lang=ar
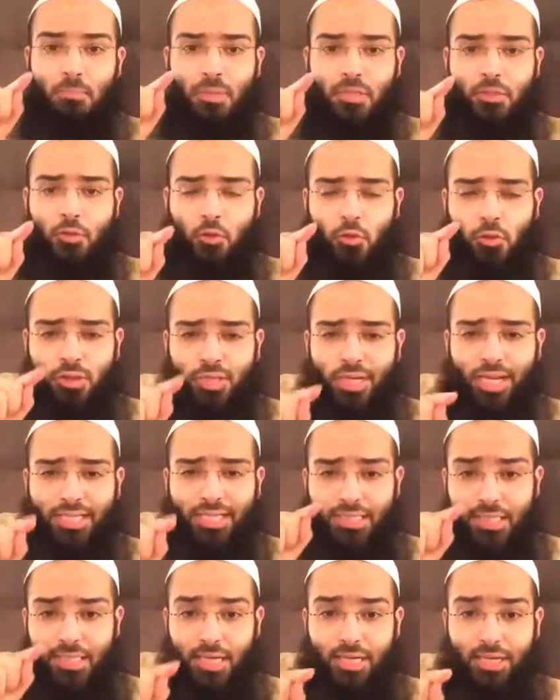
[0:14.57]
مدح
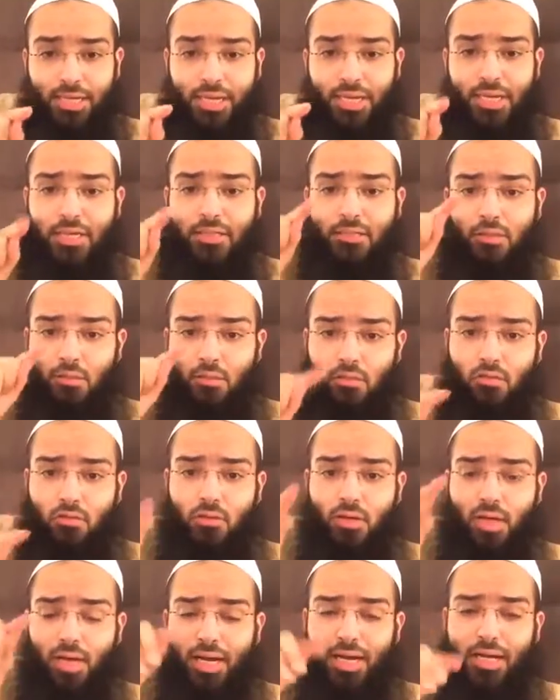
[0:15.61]
الناس لك
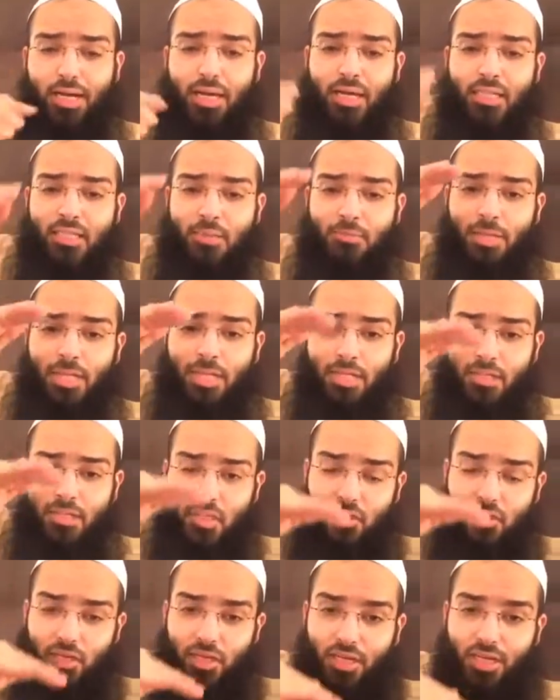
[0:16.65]
يدلك على جميل
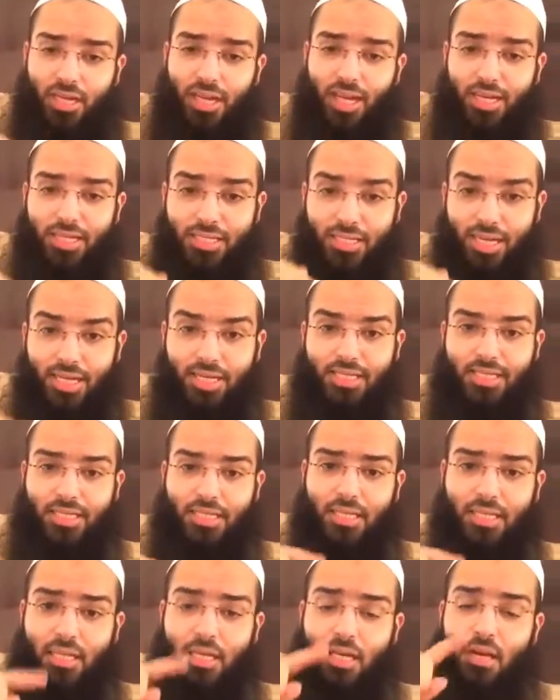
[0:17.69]
ستر الله
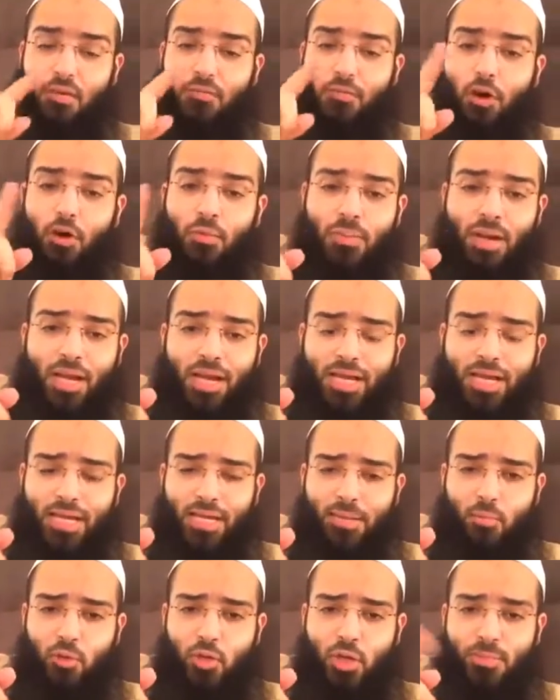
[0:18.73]
عليك فهم لا
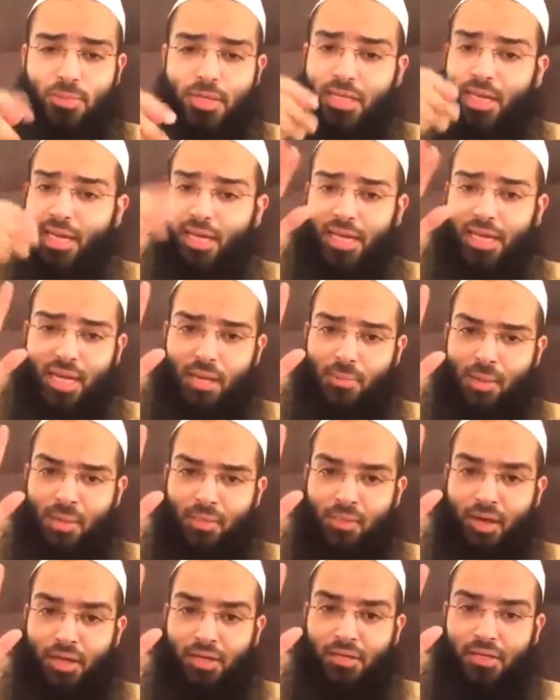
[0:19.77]
يعلمون منك إلا ما
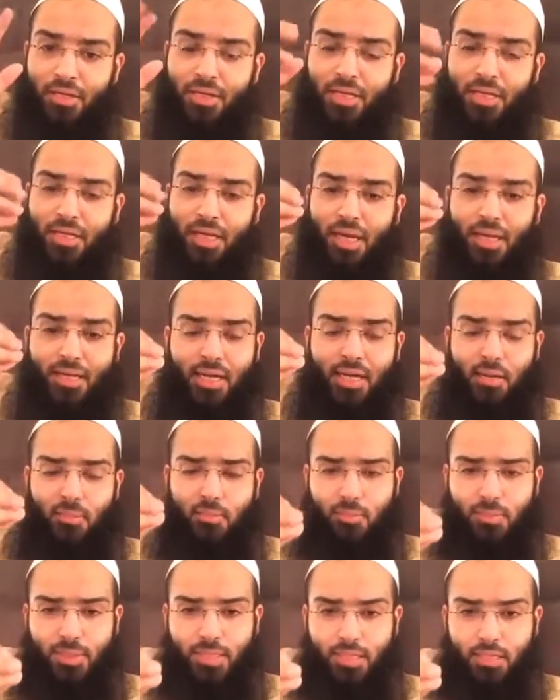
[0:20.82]
ظهر كان
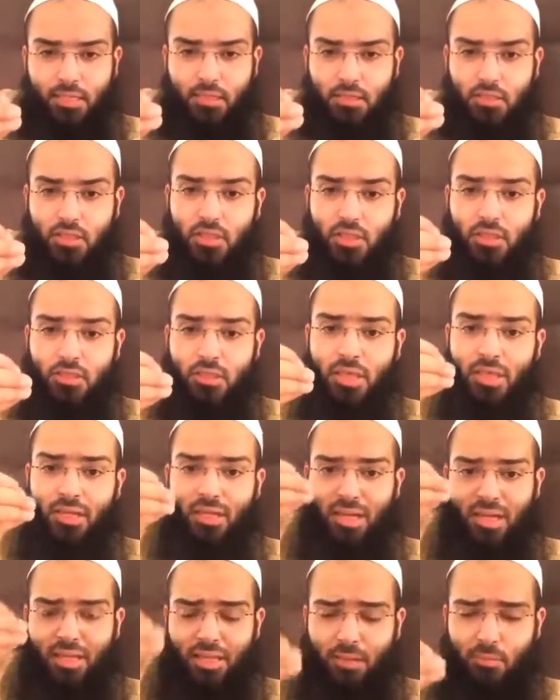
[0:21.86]
أبو بكر الصديق
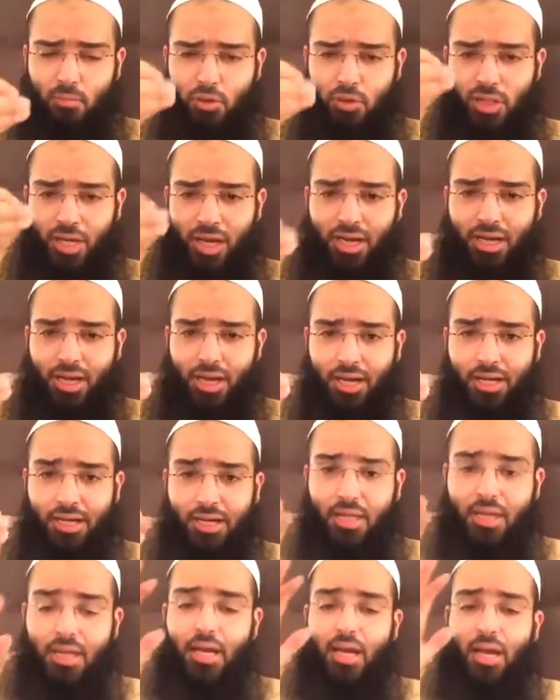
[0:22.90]
إذا مدح قال
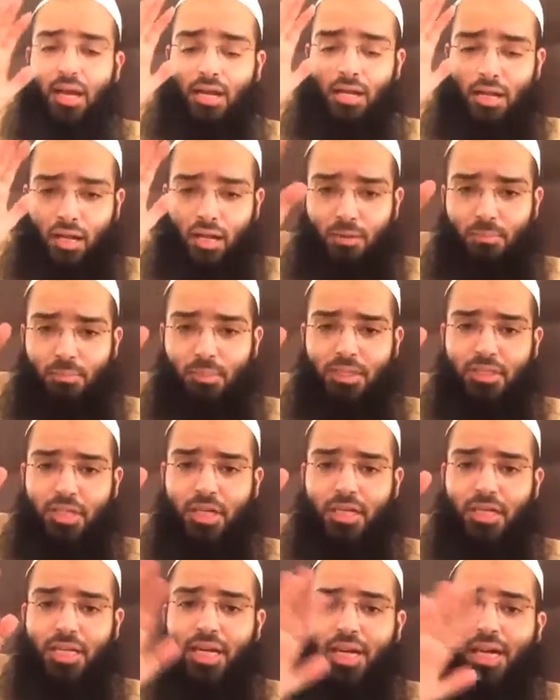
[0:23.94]
اللهم
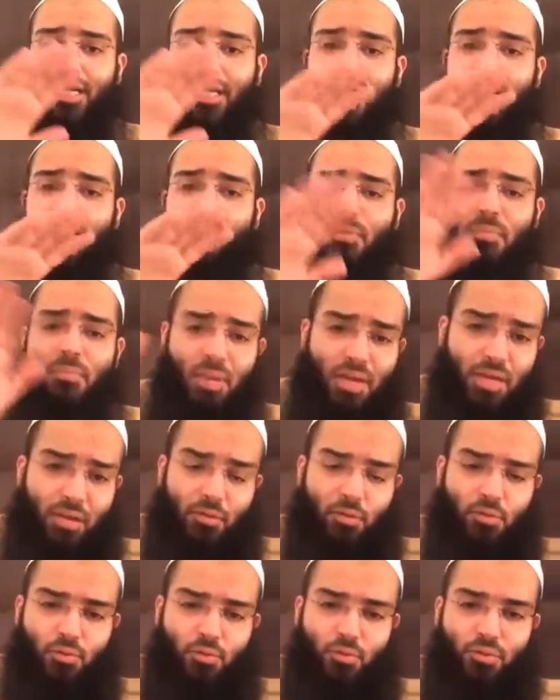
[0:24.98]
اجعلني خيرا مما
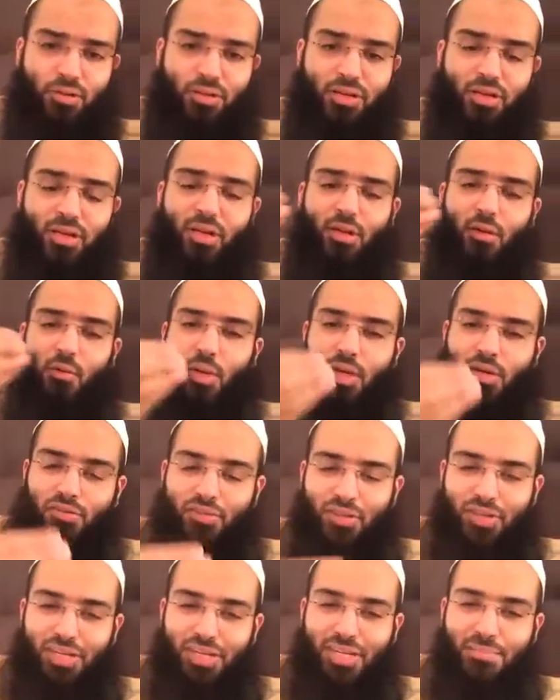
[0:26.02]
يظنون
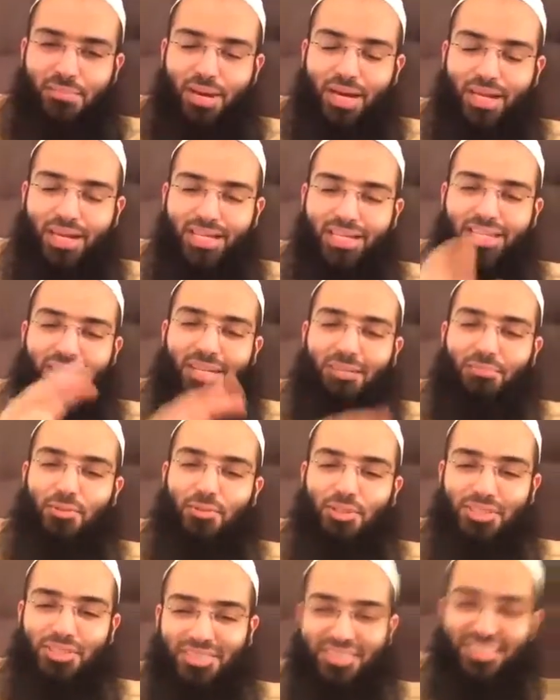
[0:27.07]
واغفر لي ما لا يعلمون